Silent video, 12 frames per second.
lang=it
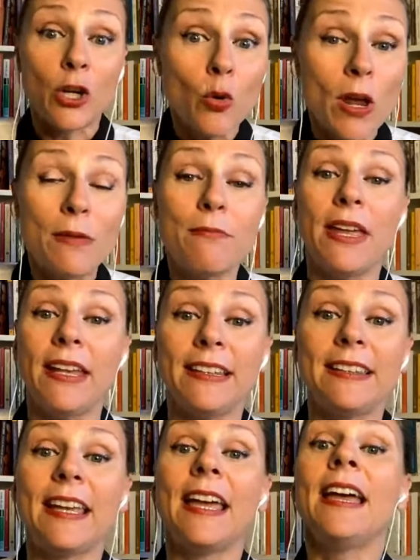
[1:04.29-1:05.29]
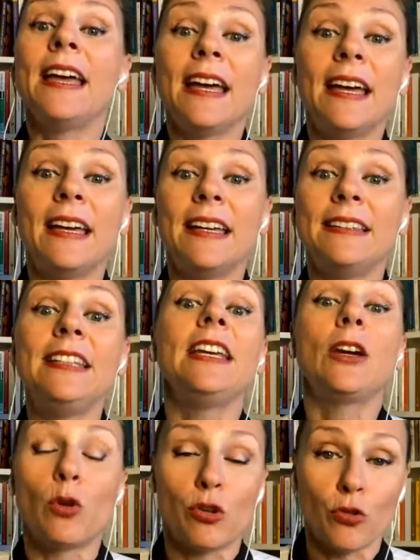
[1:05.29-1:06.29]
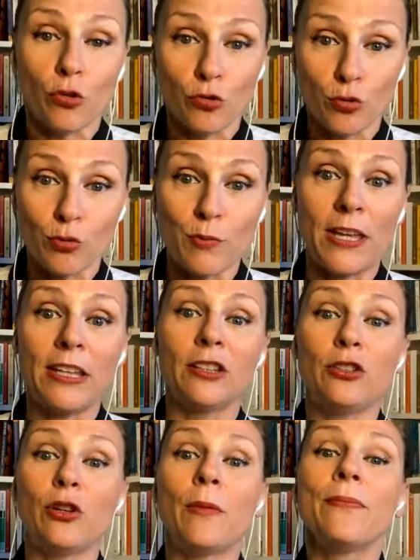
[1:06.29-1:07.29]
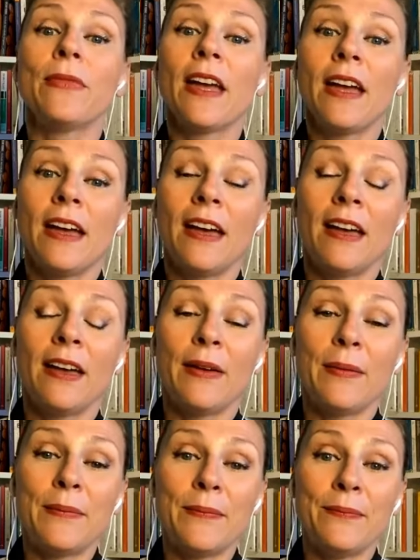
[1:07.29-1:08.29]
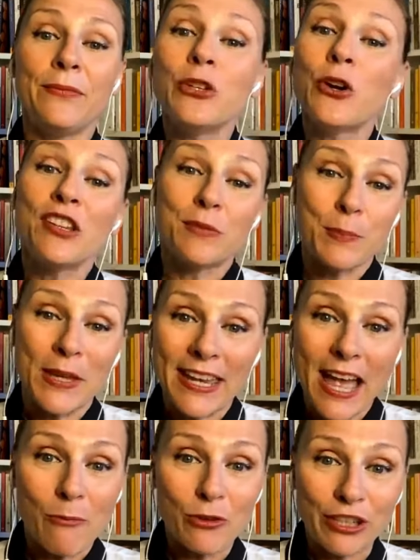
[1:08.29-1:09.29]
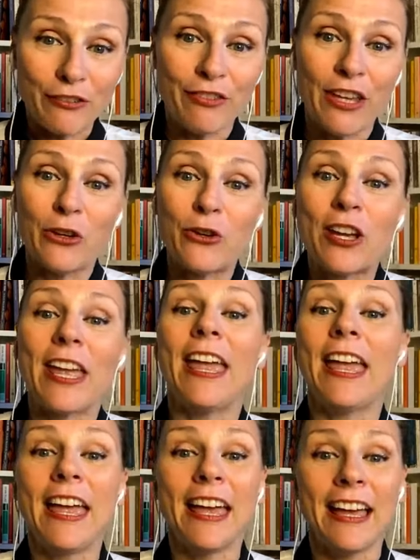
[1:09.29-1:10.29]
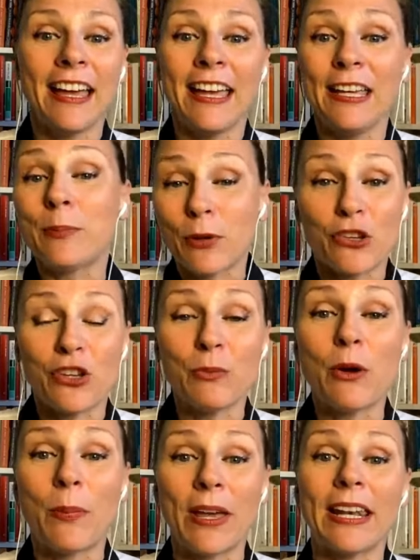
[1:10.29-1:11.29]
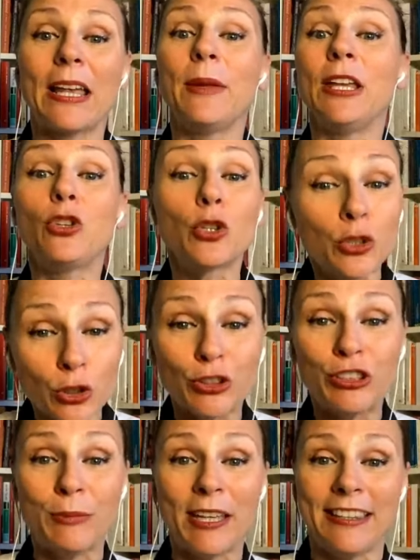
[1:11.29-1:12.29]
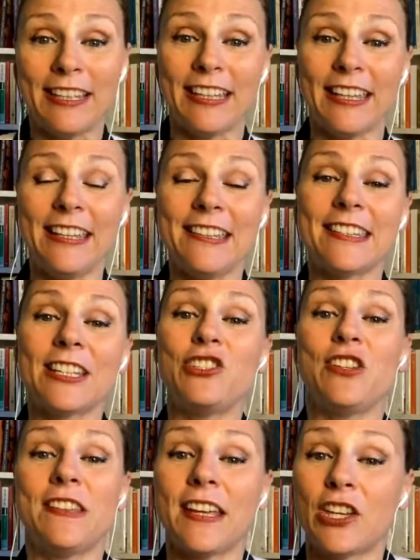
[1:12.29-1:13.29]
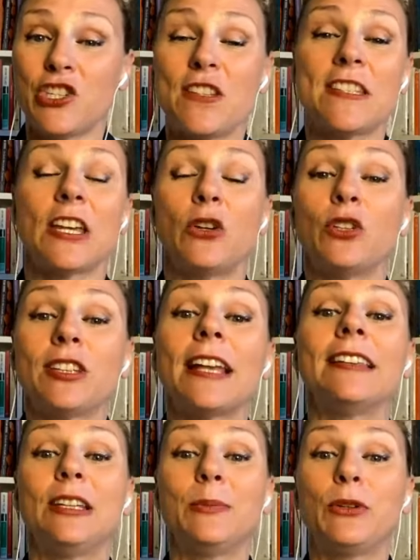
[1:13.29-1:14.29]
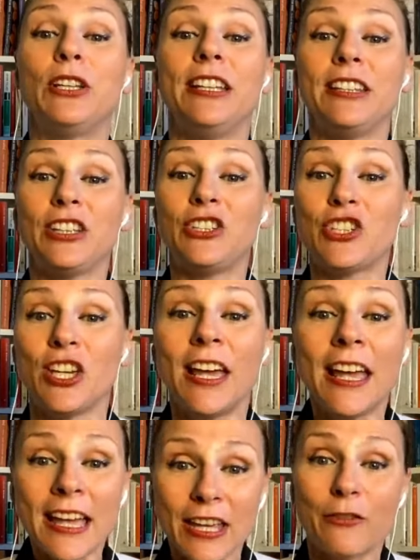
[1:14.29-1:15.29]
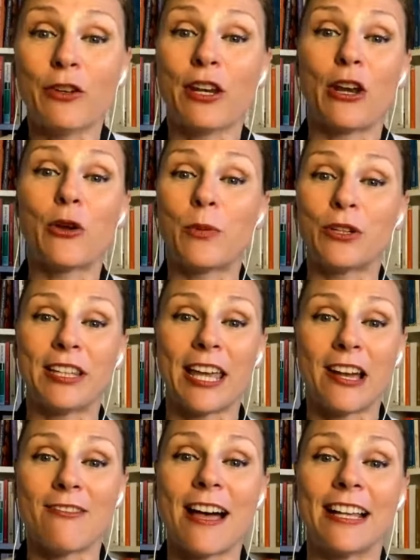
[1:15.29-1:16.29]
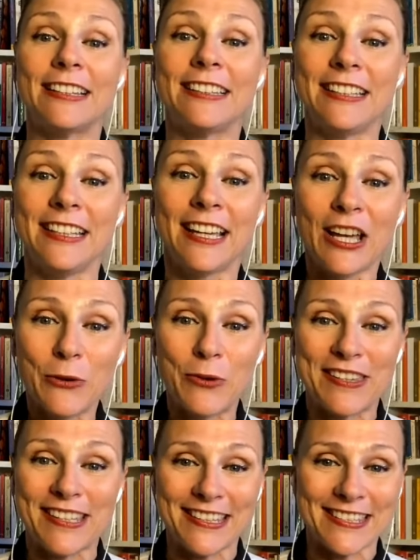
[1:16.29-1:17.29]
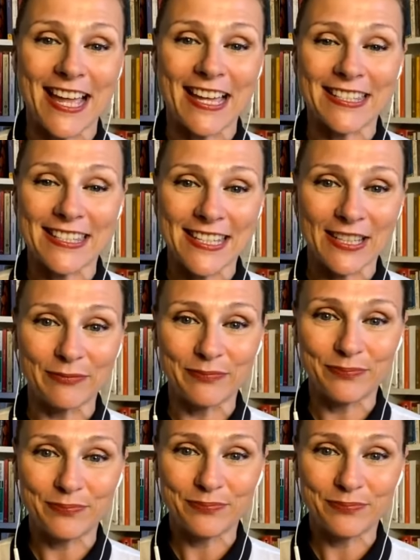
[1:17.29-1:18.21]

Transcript: annualmente eh, di questo strumento. Ehm, noi speriamo davvero che eh, il prossimo Parlamento non dimentichi gli stagisti che ci siano tanti politici che vorranno portare avanti queste istanze.